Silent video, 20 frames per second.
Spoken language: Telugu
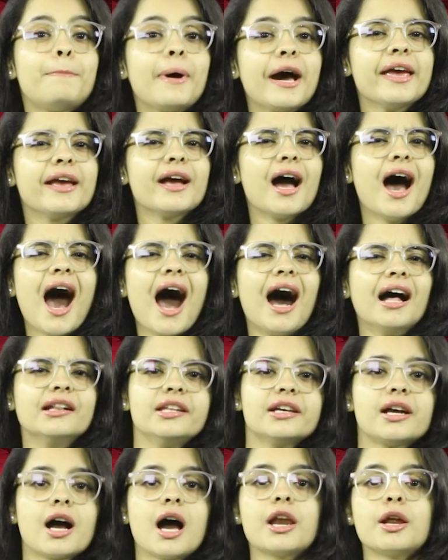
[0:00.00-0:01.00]
పైగా
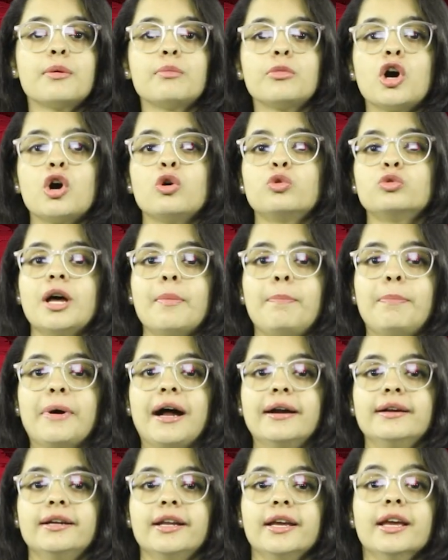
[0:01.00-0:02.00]
అధికారంలో ఉన్న
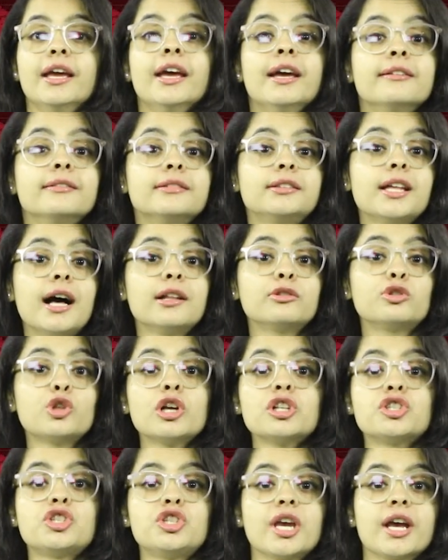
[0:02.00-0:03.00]
పార్టీ
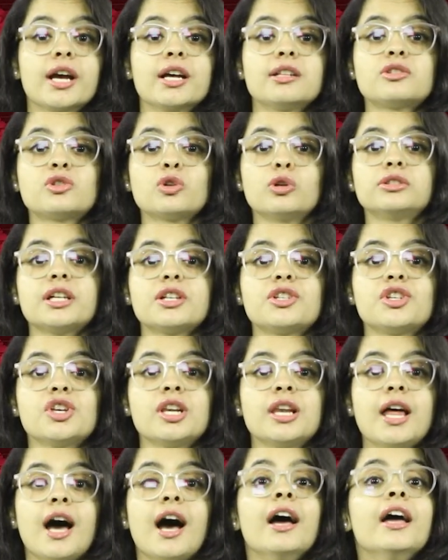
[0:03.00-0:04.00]
దాంతో జగన్ సొంత
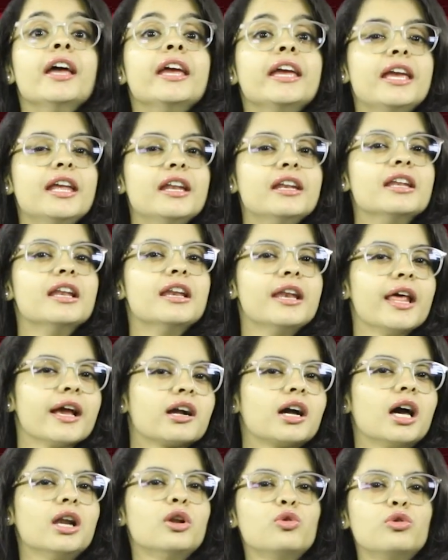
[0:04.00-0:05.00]
జిల్లా ఇన్ని
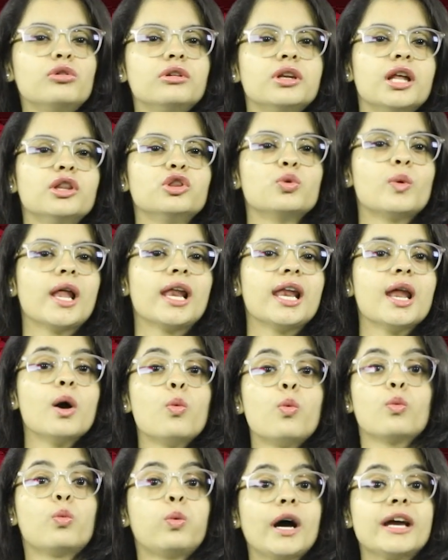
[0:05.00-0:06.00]
లెక్కలు ఉన్నందువల్ల
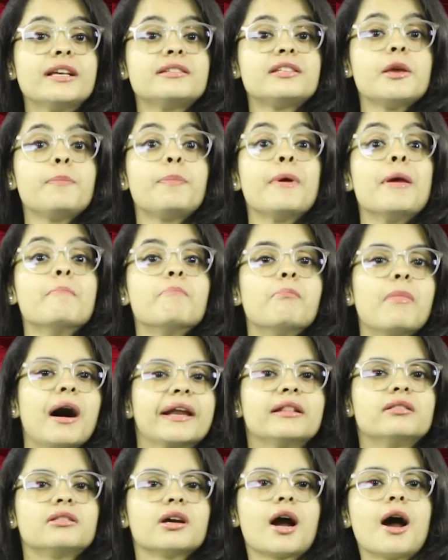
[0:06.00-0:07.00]
వైసీపీ
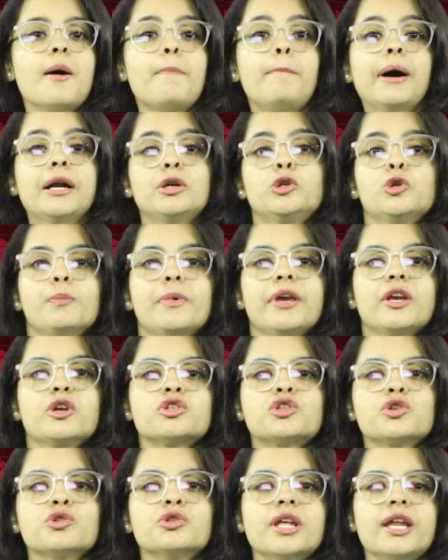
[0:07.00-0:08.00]
మరింతగా పట్టు
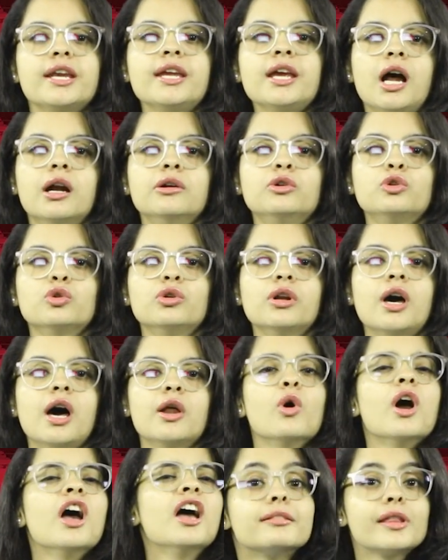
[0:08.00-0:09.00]
బిగుస్తుందని
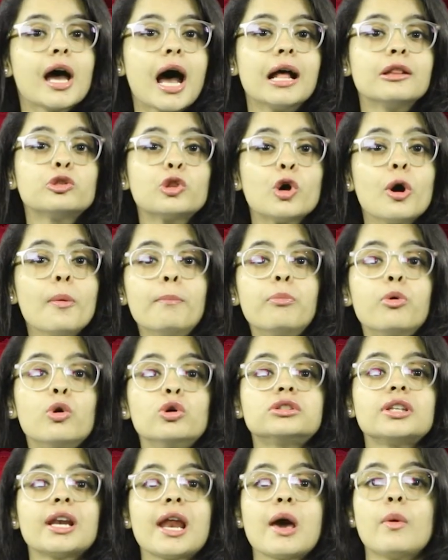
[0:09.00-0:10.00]
అంటున్నారు దాంతో
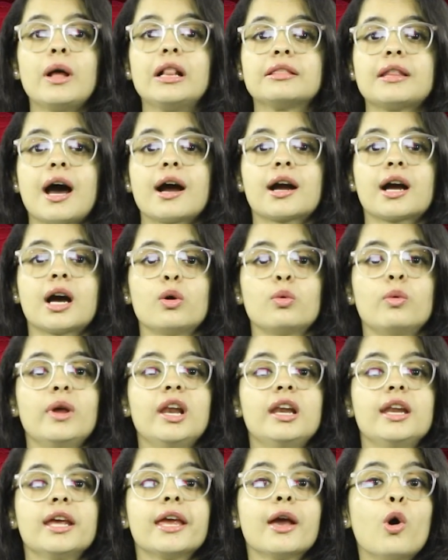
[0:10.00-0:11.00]
బూత్ లెవెల్ దాకా
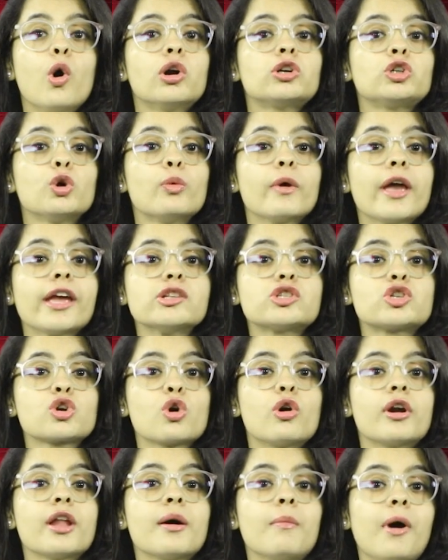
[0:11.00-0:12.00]
వెళ్లి ఓట్లు
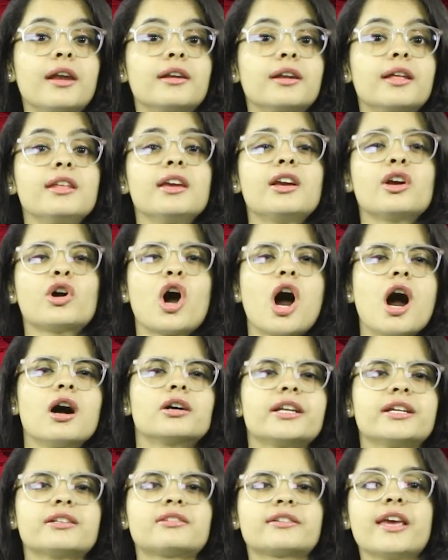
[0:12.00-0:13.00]
వేయించుకోవడం అన్నది
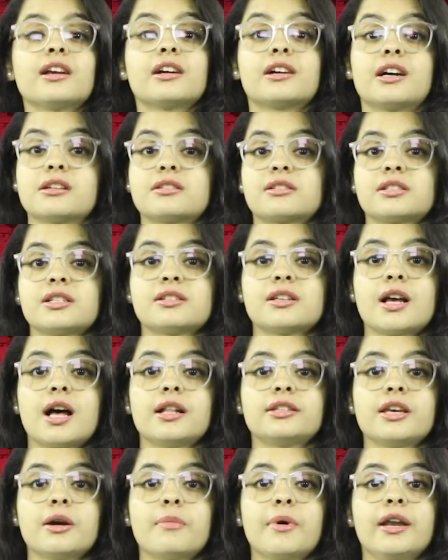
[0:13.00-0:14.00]
కాంగ్రెస్ కి
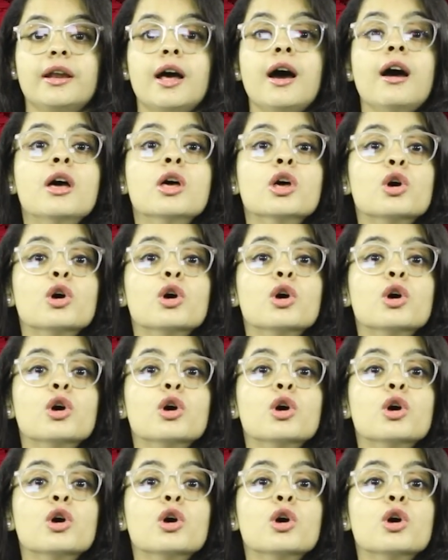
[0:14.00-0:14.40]
కష్టసాధ్యమైన